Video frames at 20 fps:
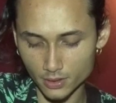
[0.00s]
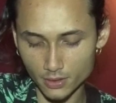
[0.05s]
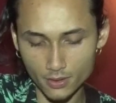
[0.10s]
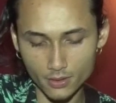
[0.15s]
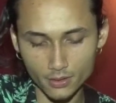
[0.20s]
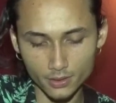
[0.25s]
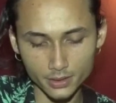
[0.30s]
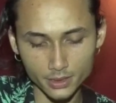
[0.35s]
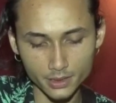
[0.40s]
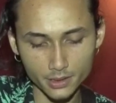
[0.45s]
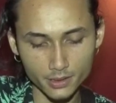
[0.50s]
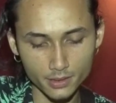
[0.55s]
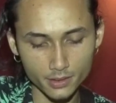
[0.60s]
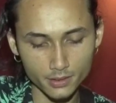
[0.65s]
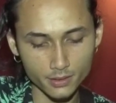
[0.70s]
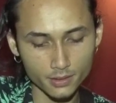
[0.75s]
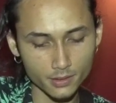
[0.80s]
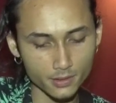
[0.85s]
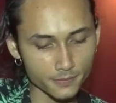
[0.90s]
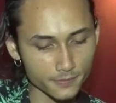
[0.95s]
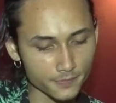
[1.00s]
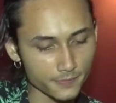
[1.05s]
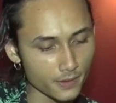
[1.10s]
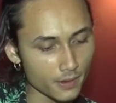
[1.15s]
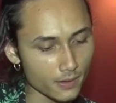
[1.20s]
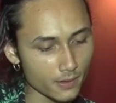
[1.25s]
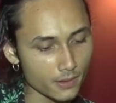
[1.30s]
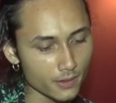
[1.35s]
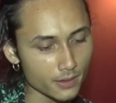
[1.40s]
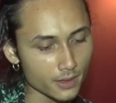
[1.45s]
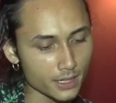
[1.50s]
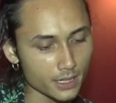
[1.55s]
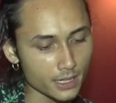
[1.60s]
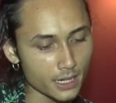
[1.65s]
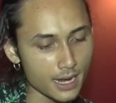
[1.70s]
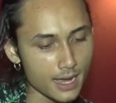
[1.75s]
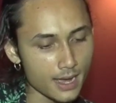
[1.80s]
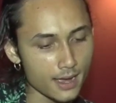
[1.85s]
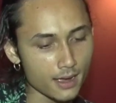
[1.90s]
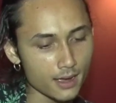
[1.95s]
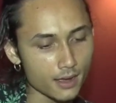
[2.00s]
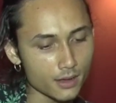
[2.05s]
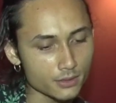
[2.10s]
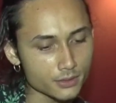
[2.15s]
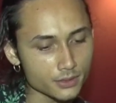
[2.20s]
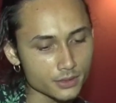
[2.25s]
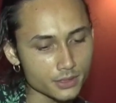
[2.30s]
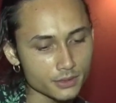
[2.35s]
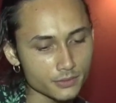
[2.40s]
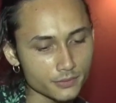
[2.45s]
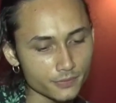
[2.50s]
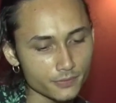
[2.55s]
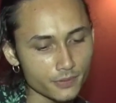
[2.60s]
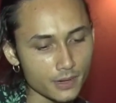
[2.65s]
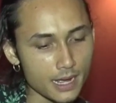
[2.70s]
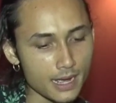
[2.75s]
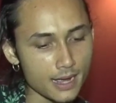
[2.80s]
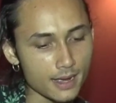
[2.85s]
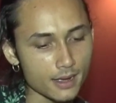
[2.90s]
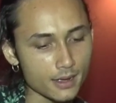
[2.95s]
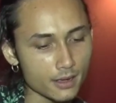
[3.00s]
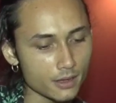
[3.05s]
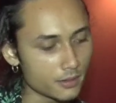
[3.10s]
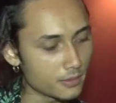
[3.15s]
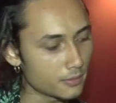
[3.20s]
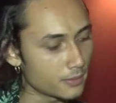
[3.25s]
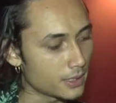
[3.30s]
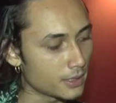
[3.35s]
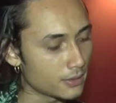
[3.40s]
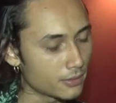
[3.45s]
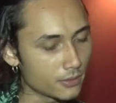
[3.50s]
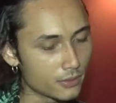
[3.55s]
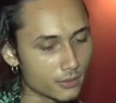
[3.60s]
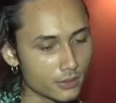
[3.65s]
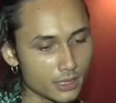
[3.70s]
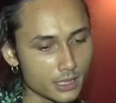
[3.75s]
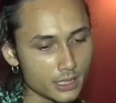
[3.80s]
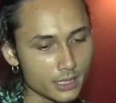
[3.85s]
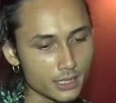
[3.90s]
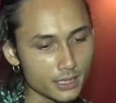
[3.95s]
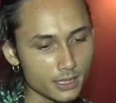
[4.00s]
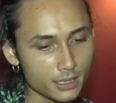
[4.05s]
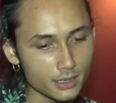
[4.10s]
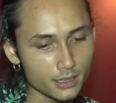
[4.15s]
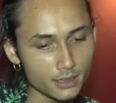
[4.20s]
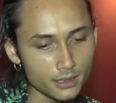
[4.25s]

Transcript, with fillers: long enough for the clouds to fly me away.